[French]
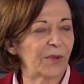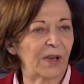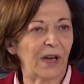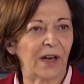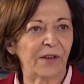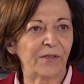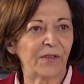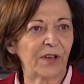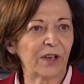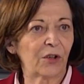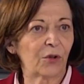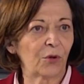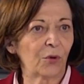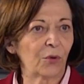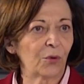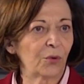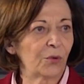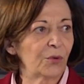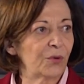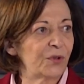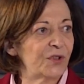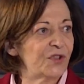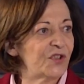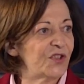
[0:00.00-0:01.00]
avec
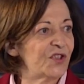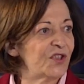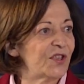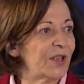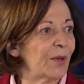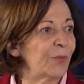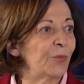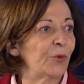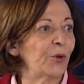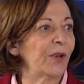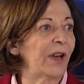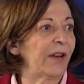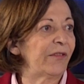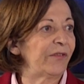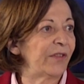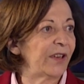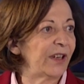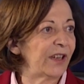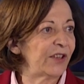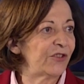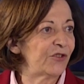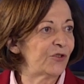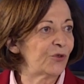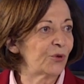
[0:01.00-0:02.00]
euh, des systèmes de
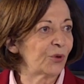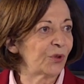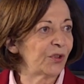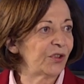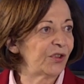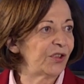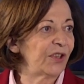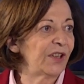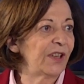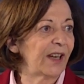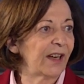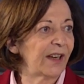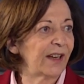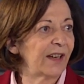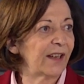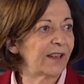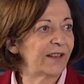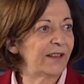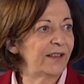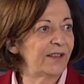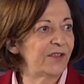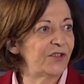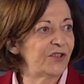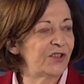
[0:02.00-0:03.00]
navettes sur itinéraires
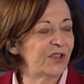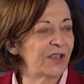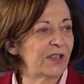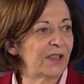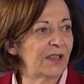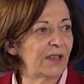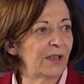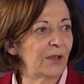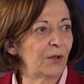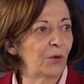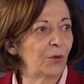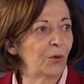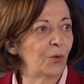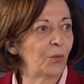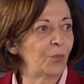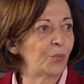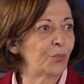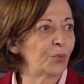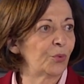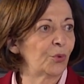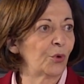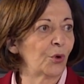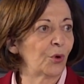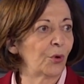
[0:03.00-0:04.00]
dédiés
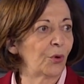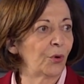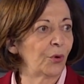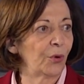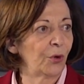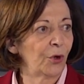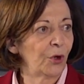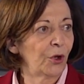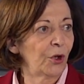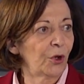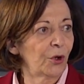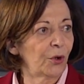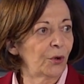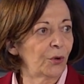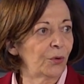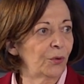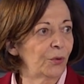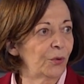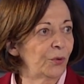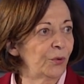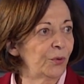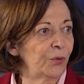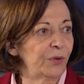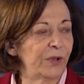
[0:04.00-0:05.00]
pour
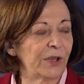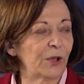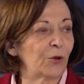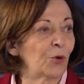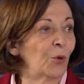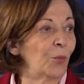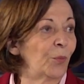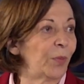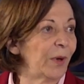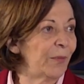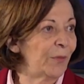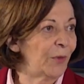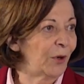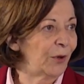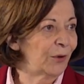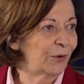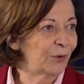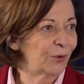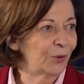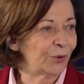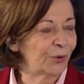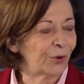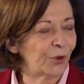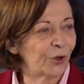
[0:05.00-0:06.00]
des compléments
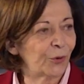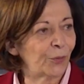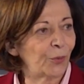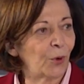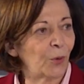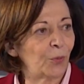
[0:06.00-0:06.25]
au mhm. transport